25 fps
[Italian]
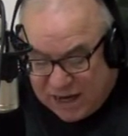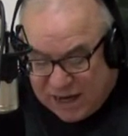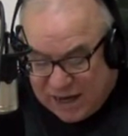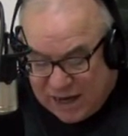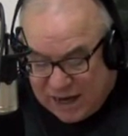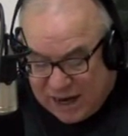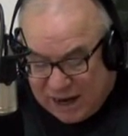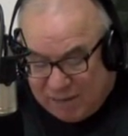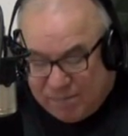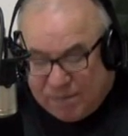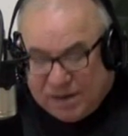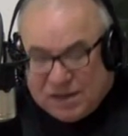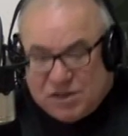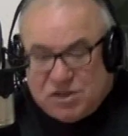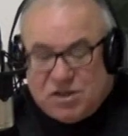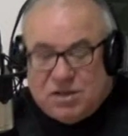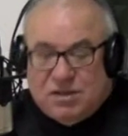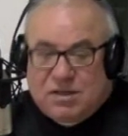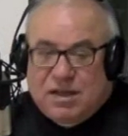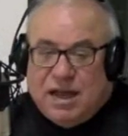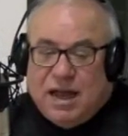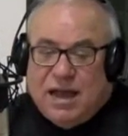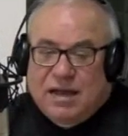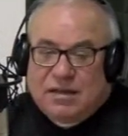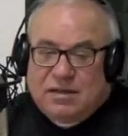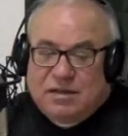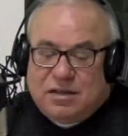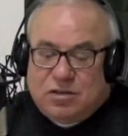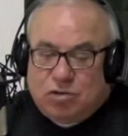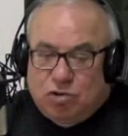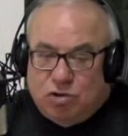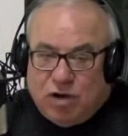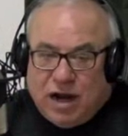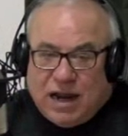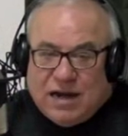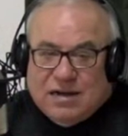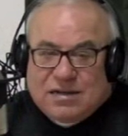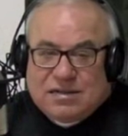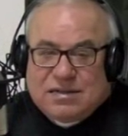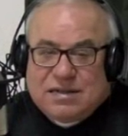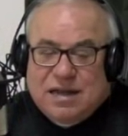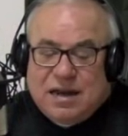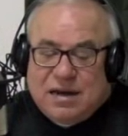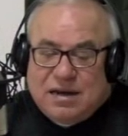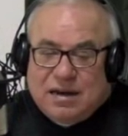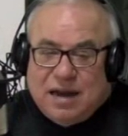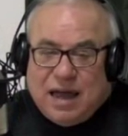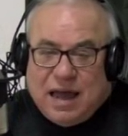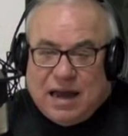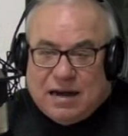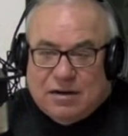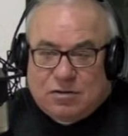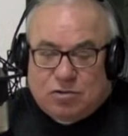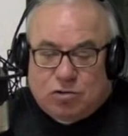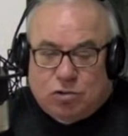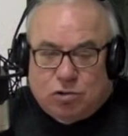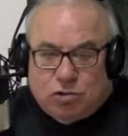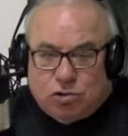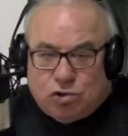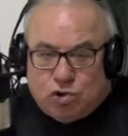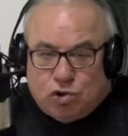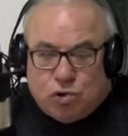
incapacità di donarsi all'altro,